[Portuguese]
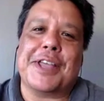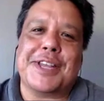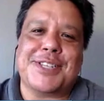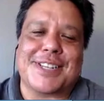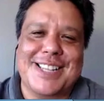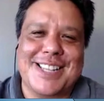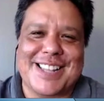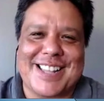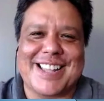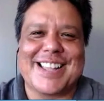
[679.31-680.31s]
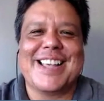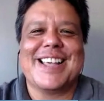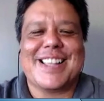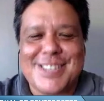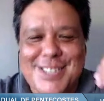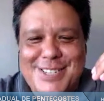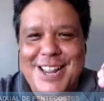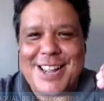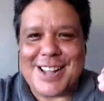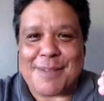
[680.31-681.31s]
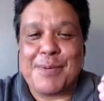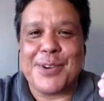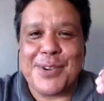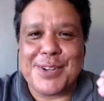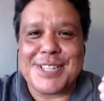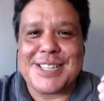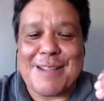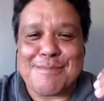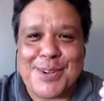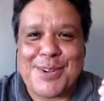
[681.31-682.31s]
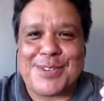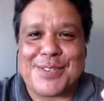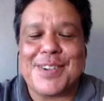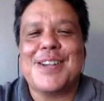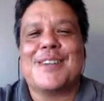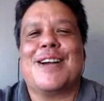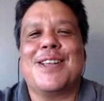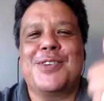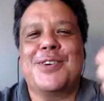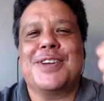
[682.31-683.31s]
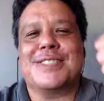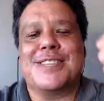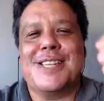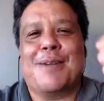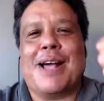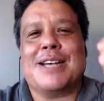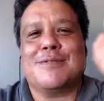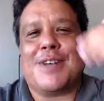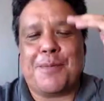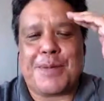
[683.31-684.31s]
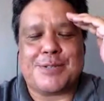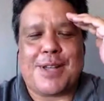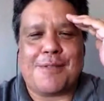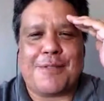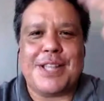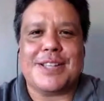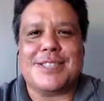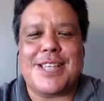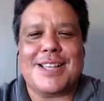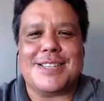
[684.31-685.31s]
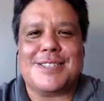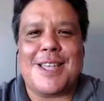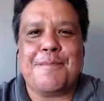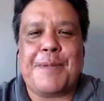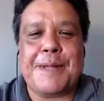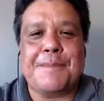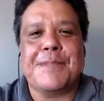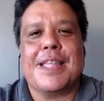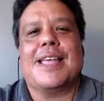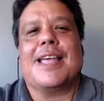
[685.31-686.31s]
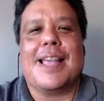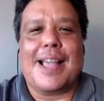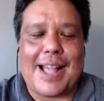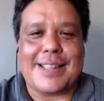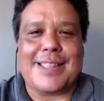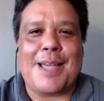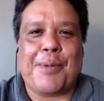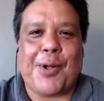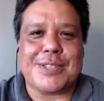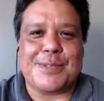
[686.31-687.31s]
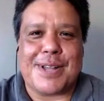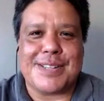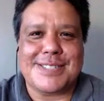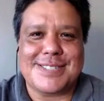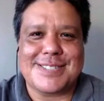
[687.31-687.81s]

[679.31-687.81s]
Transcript: é hora extra, né? Chega, por hoje tá bom. Valeu, Lucas. Grande abraço. Valeu, pessoal. Vida que segue Valeu. sempre. Até a próxima.